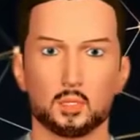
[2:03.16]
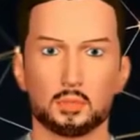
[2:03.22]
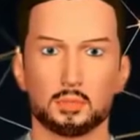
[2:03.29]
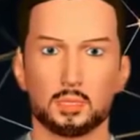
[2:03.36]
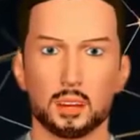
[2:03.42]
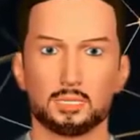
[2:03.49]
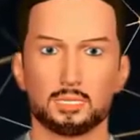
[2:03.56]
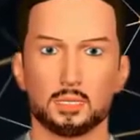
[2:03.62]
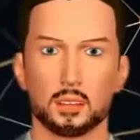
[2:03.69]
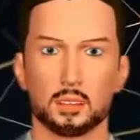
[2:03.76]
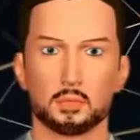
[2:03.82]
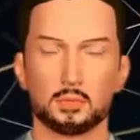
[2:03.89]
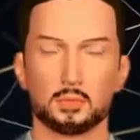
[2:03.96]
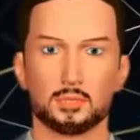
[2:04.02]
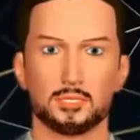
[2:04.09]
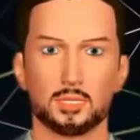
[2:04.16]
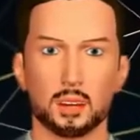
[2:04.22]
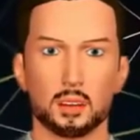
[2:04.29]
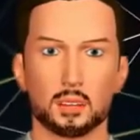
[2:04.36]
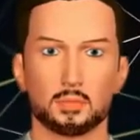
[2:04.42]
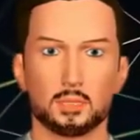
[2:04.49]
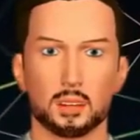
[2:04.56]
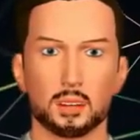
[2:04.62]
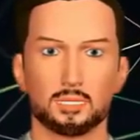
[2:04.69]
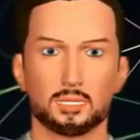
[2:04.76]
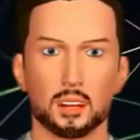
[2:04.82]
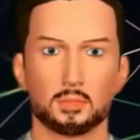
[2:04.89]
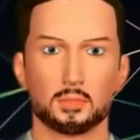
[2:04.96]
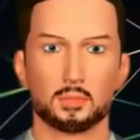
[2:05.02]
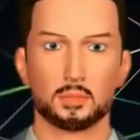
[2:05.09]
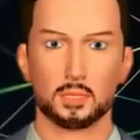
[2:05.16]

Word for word: Ah, y no te olvides de que tu